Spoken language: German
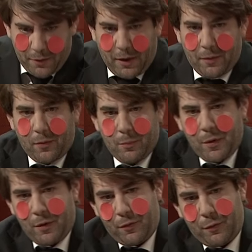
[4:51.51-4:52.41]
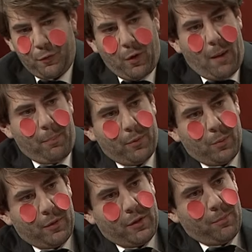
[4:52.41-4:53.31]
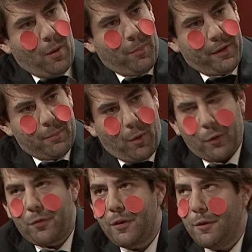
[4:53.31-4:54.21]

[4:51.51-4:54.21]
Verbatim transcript: Assad zumindest vorab über die Bombardements